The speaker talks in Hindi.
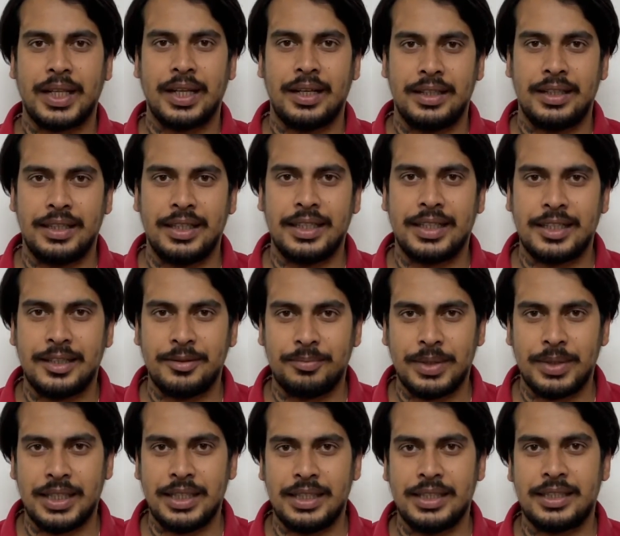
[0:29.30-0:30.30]
लेकिन
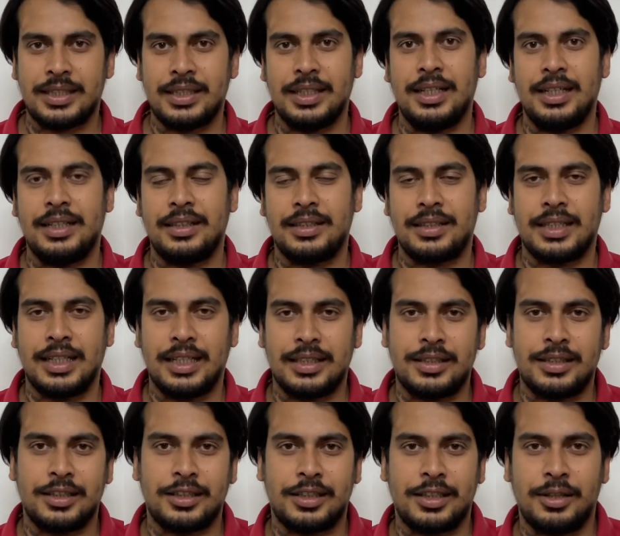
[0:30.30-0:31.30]
मैं इतना कह
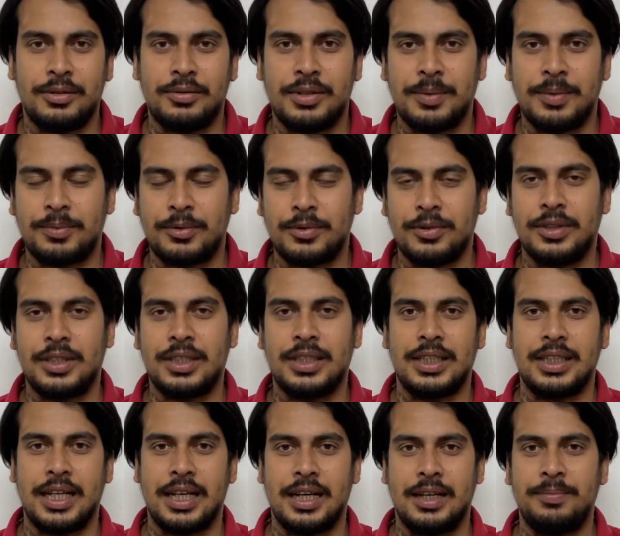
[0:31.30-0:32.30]
सकता हूं आपको
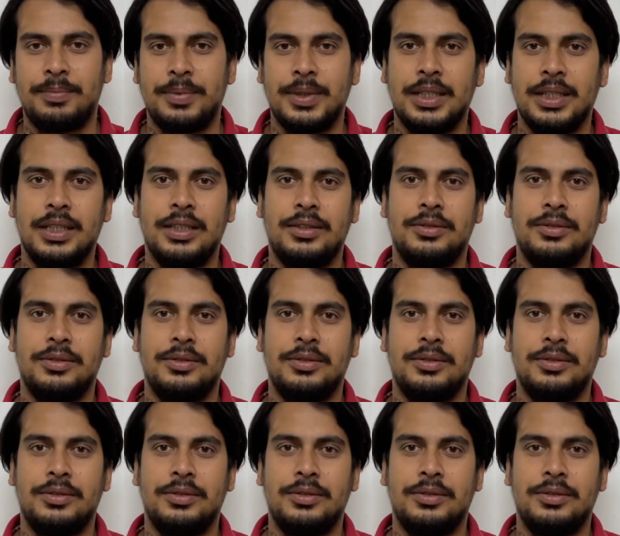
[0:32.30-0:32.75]
कि यहाँ पे